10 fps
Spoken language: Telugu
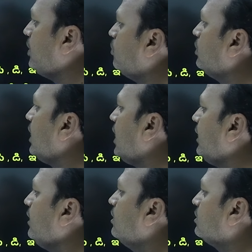బి
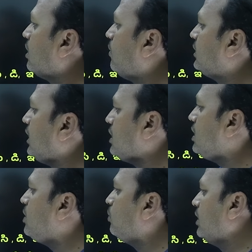ఉండాలి తర్వాత
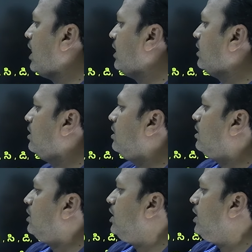ఈ ఉండాలి
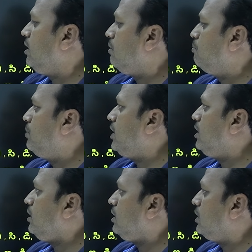ఏ
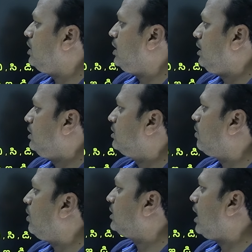బిఈ
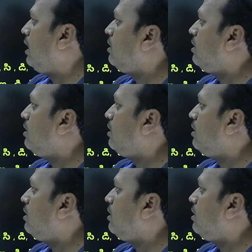తర్వాత